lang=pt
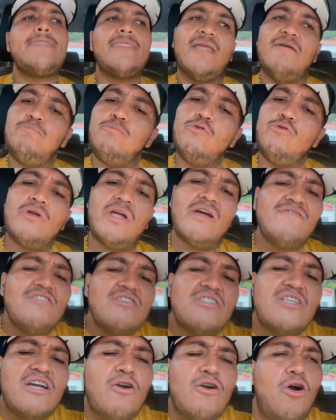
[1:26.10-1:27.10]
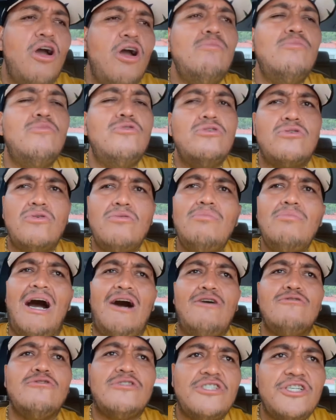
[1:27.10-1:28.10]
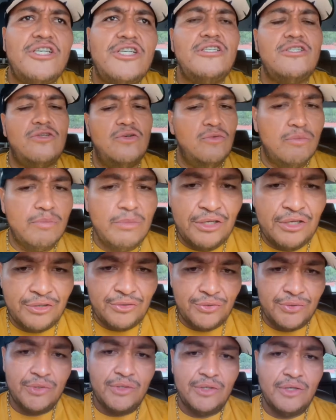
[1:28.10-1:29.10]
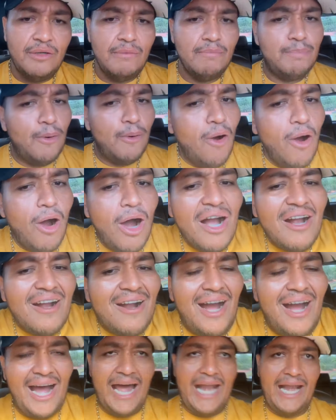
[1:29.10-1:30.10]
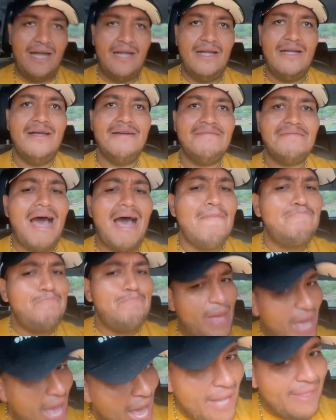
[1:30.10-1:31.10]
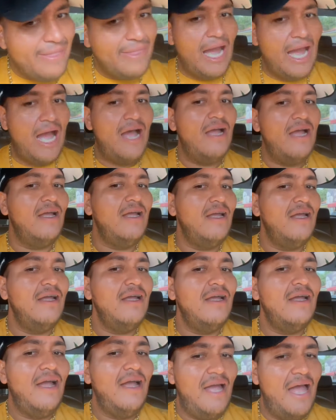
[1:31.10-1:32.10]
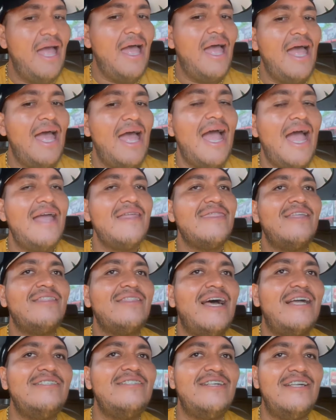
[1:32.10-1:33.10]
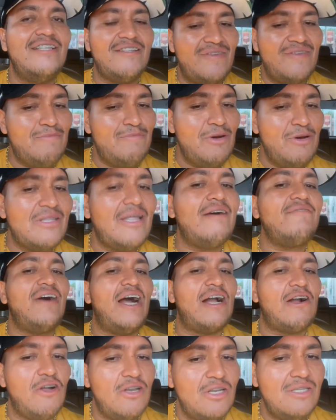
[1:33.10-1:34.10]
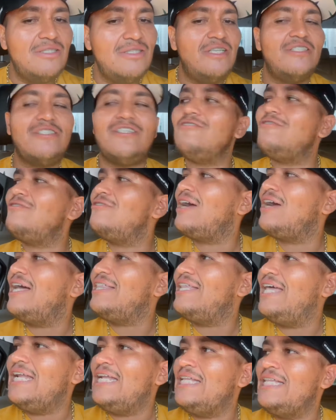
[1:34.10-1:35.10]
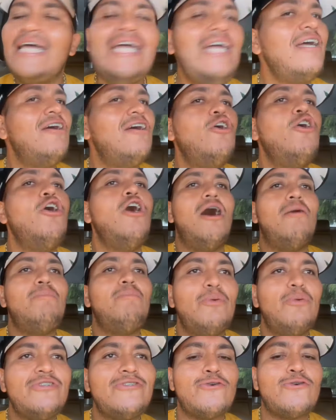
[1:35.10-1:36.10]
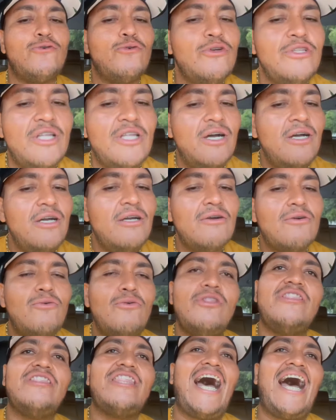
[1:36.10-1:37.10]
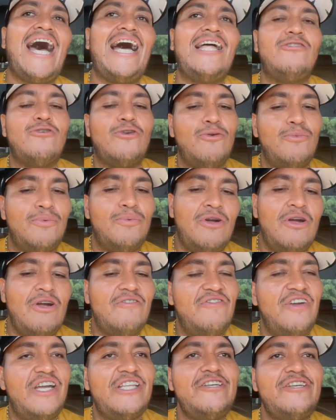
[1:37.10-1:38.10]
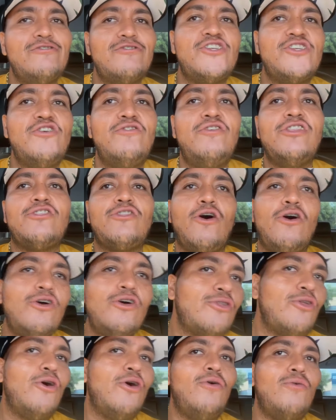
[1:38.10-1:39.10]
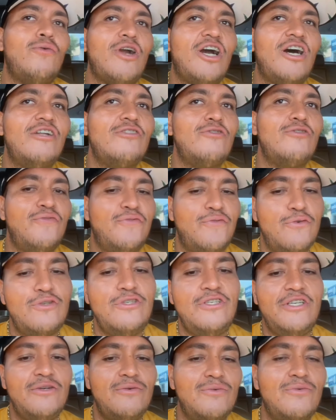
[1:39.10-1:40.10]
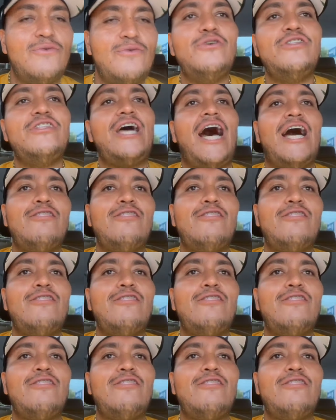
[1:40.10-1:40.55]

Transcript: porque você corre muito mal no X1, bicho. Pô, cara, aperta! É, e você tá dizendo que vai botar a vaca holandesa no lugar dela, né? Ah, pois cuida, cuidado, que o Verdinho Silva entortou o cano do fuzil, cuidado.